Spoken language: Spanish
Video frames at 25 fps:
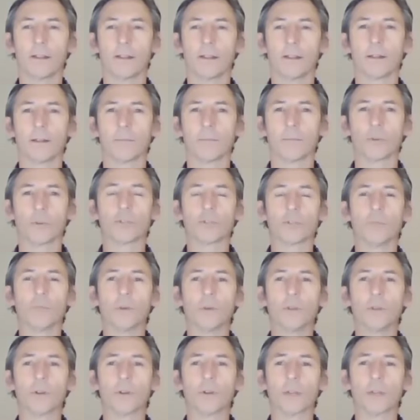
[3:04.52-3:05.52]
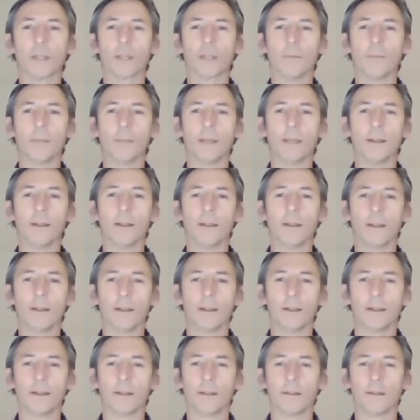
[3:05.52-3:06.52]
Por supuesto que también
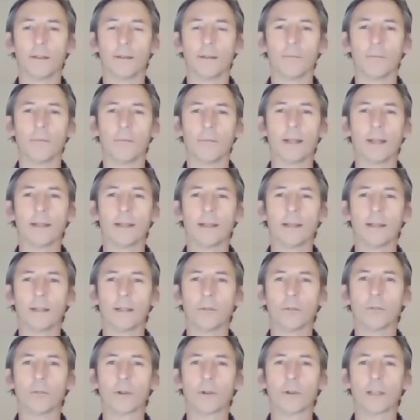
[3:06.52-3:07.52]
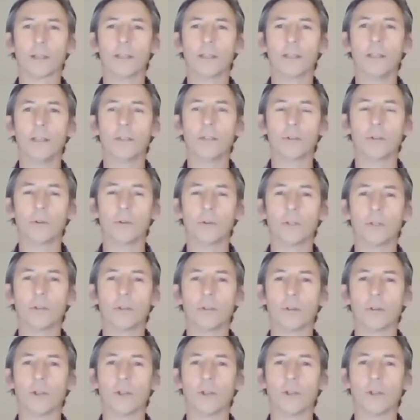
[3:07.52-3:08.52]
eh, va dejando un registro, un
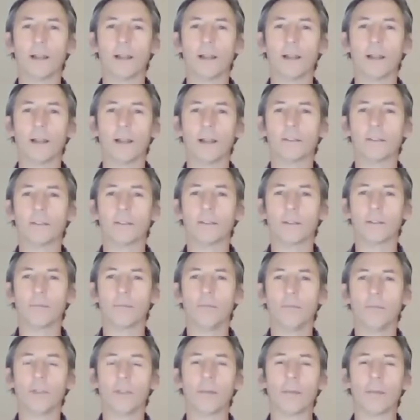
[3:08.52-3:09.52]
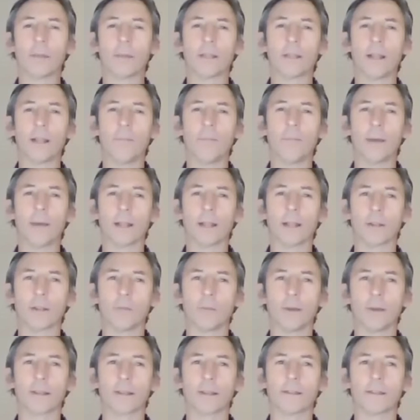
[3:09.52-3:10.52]
historial que es fundamental para tomar
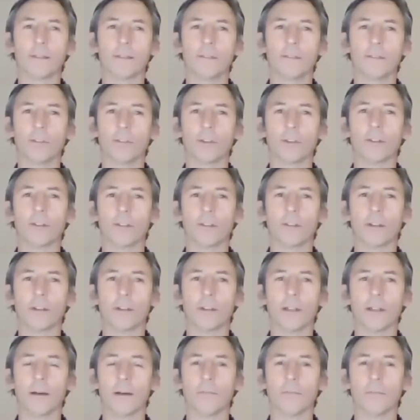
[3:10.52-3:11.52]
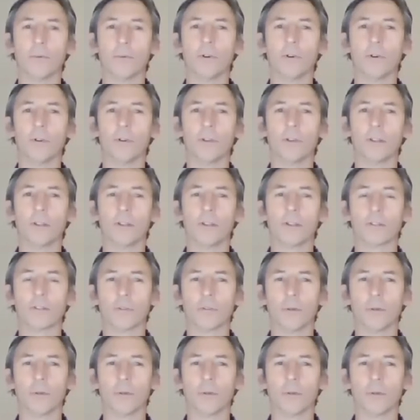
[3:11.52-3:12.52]
decisiones en el tambo
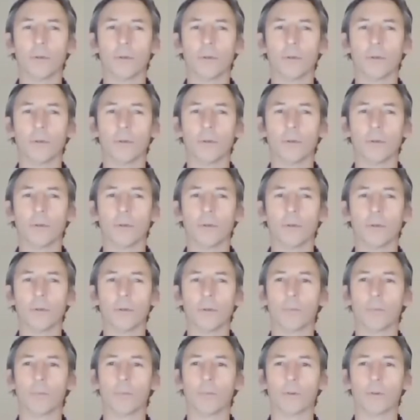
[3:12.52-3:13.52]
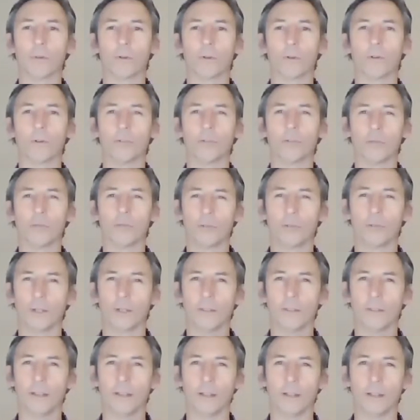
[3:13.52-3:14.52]
sobre las vacas y sobre los protocolos
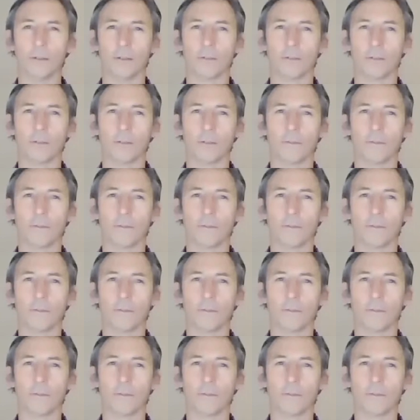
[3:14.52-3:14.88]
utilizados.